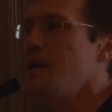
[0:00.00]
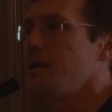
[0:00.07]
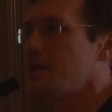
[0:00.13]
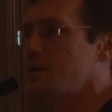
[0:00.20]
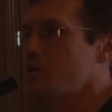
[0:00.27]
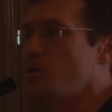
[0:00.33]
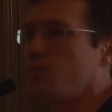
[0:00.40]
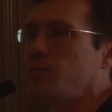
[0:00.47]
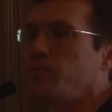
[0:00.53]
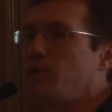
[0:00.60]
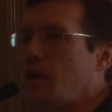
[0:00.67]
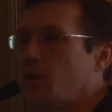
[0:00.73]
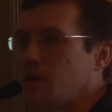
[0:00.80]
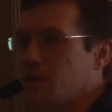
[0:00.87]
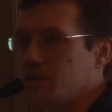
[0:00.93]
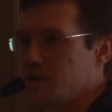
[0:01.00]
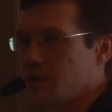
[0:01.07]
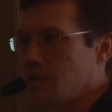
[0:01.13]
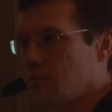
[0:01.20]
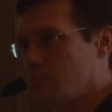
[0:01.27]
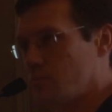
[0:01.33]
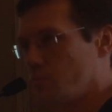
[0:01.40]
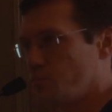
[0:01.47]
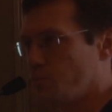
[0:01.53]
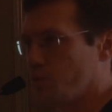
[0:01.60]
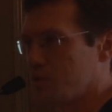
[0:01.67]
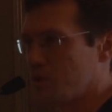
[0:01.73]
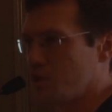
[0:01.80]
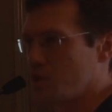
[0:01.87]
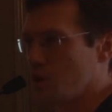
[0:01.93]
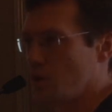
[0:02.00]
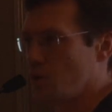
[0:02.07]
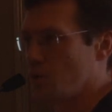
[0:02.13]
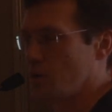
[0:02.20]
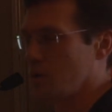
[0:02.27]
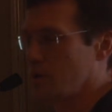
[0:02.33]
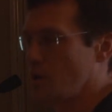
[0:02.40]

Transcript: Qu'est-ce qu'on veut valoriser pour ces jeunes-là?